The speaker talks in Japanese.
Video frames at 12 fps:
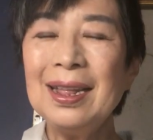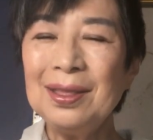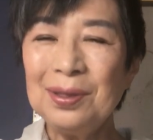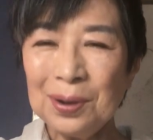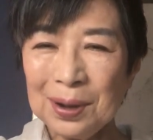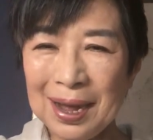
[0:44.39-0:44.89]

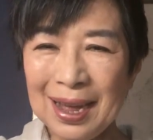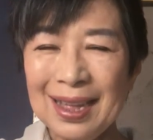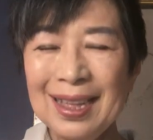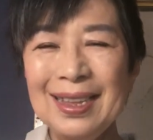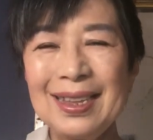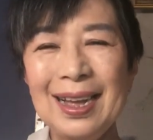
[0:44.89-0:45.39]
どうか
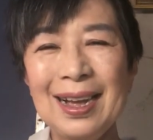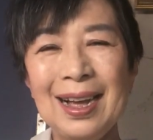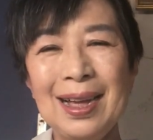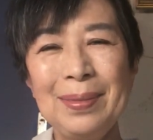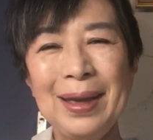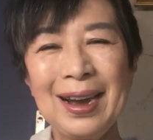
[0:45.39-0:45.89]
3
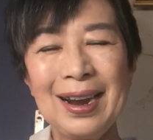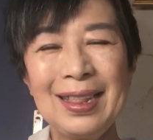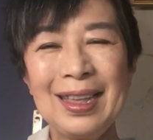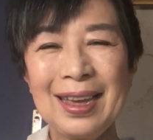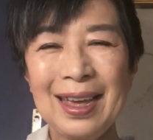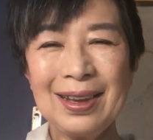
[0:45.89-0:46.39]
回目から
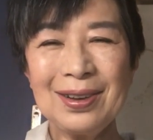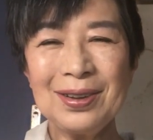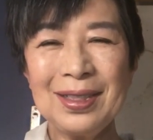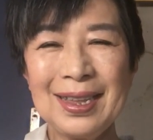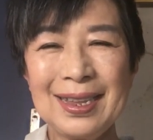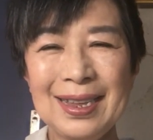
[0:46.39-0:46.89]
で結構
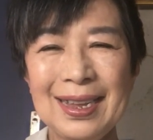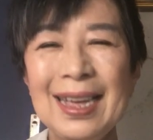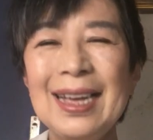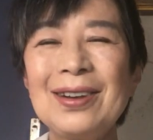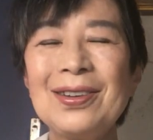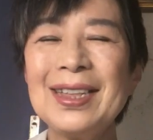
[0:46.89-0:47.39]
です。
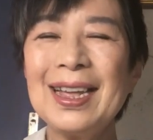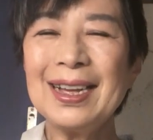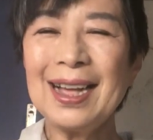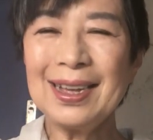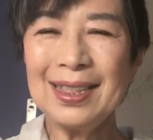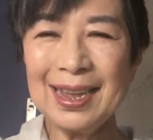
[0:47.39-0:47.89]
ご参
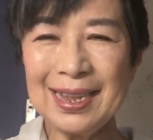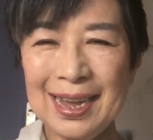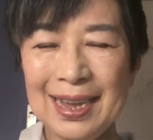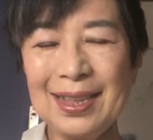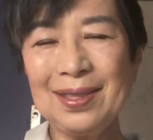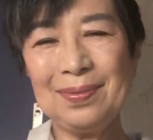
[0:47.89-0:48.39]
加ください。